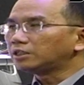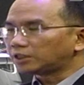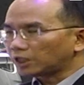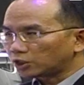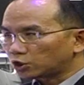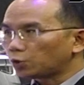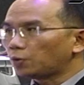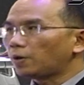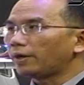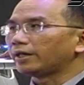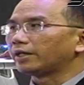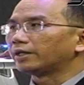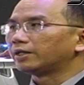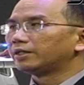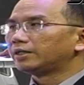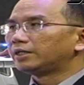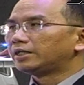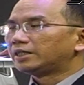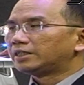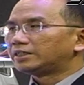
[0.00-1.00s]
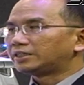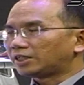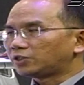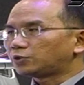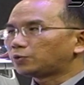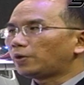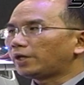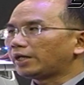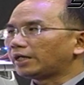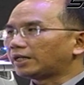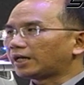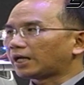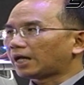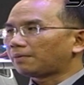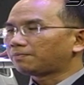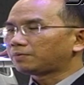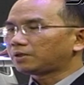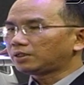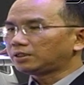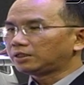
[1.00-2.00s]
คือจะช่วยจะช่วยนะ
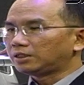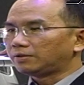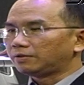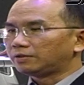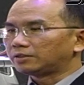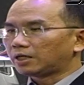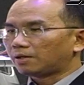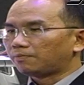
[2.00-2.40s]
ครับก็คือ